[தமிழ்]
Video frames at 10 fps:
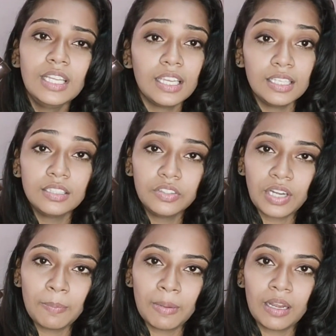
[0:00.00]
நீங்கள் இதை
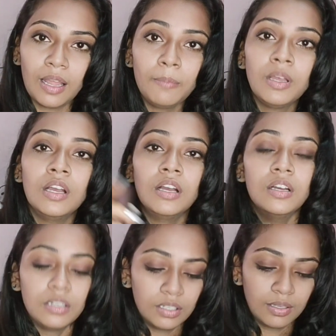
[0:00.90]
ட்ரை பண்ணலாம்
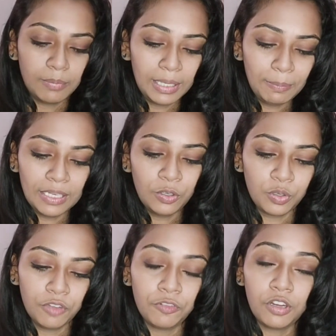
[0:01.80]

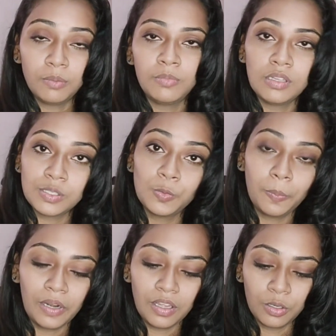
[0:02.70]
மேப்ளினோட ஃபார்முலா
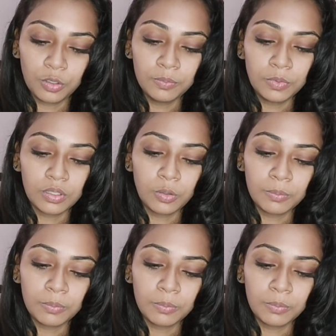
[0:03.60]
சூப்பராக இருக்கும்